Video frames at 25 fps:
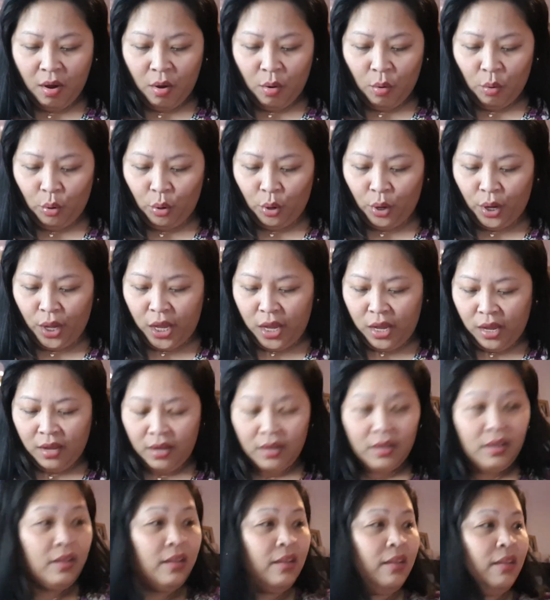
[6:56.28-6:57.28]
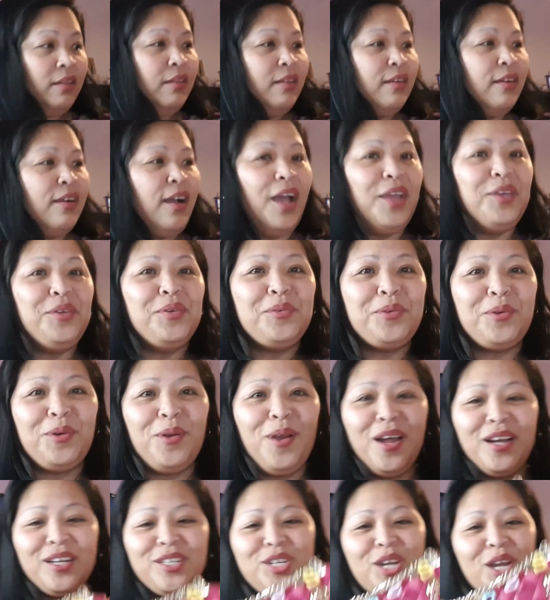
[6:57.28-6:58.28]
Uy! Ngayon ko
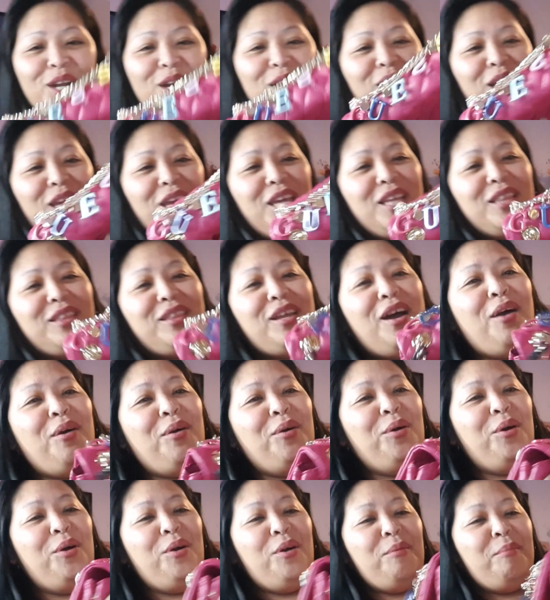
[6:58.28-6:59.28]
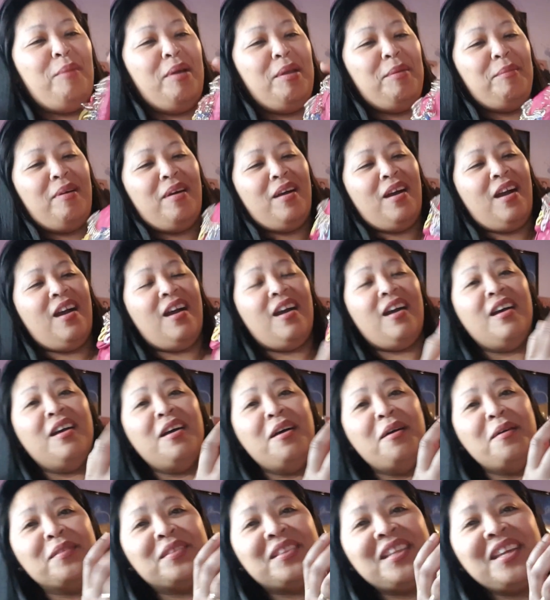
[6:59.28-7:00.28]
lang siya nakita, oh. May mga,
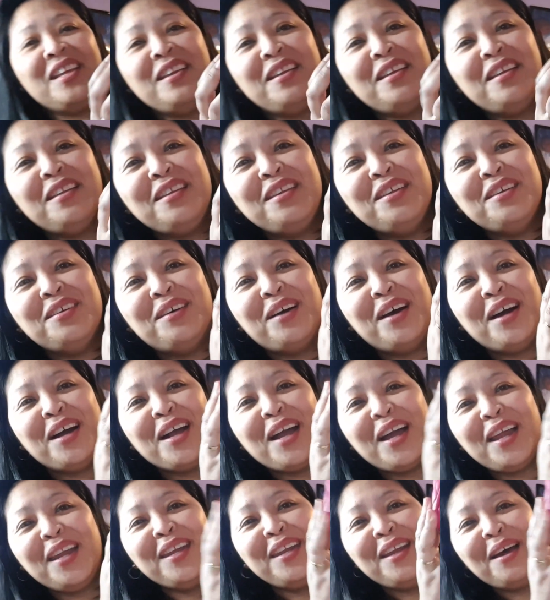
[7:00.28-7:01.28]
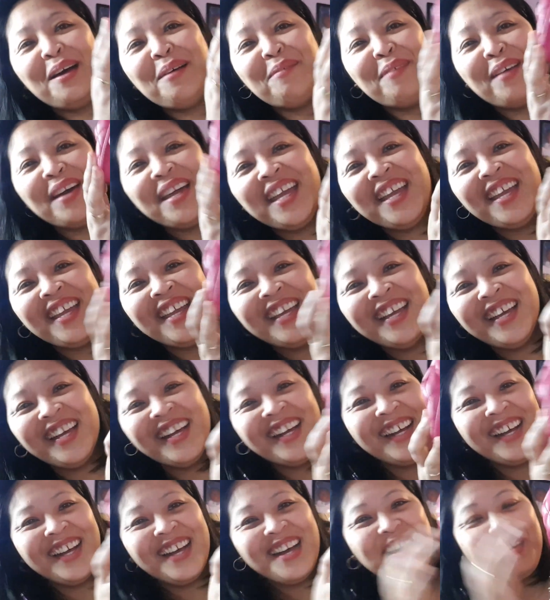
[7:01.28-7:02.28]
tingnan nyo, ang ganda. May,
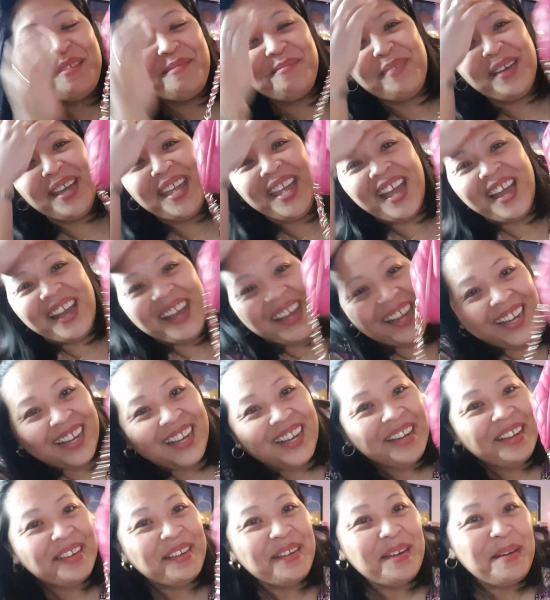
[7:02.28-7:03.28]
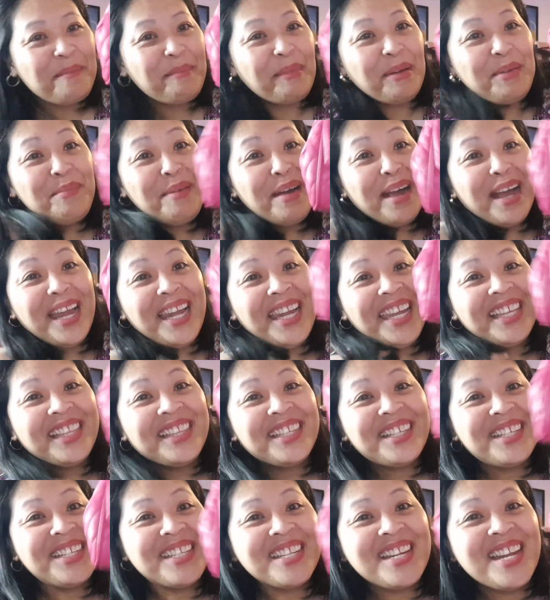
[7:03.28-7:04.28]
may, may mga
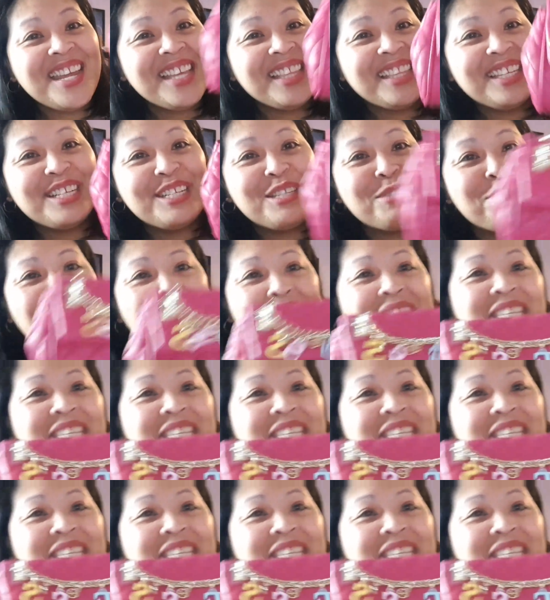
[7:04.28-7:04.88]
liters, liters pa